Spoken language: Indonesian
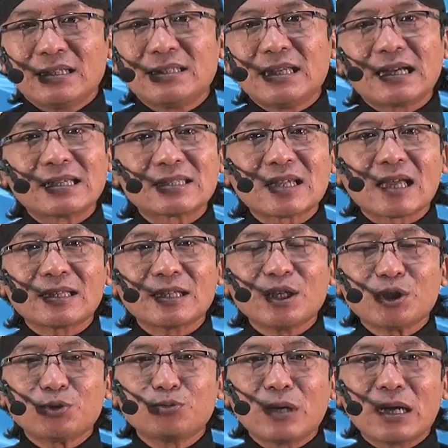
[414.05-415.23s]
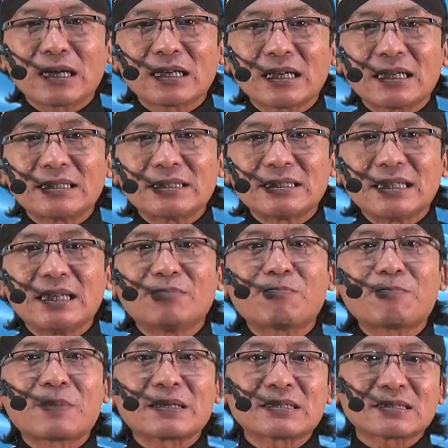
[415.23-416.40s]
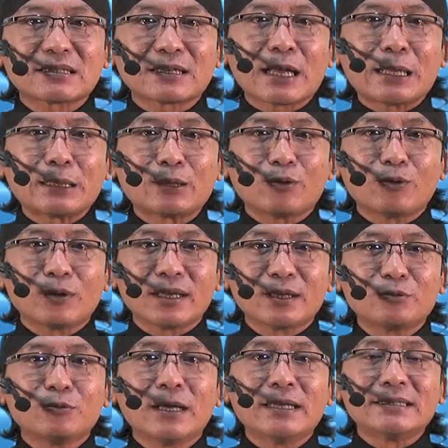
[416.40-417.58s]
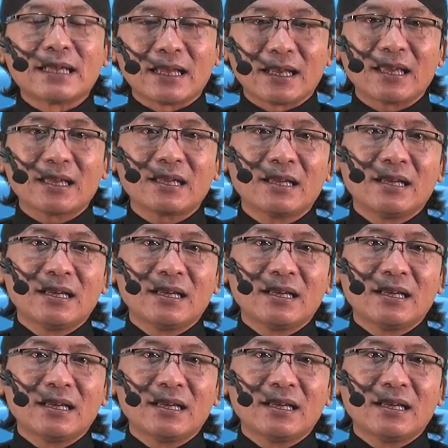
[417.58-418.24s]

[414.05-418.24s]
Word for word: yang saat itu akan dilepaskan oleh Tuhan Allah